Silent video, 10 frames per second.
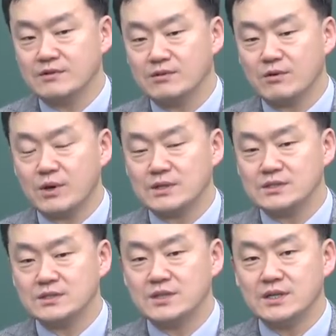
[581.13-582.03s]
우리가
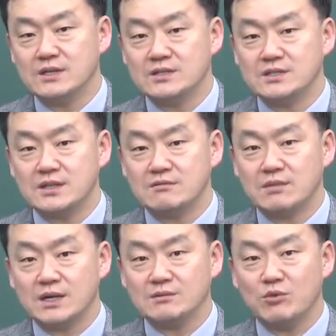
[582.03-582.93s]
완전케 되어진다는
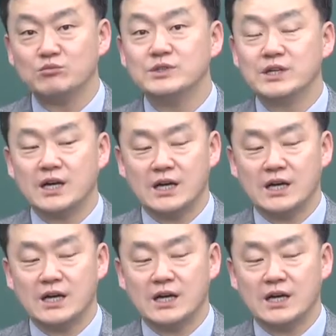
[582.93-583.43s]
말이 뭡니까?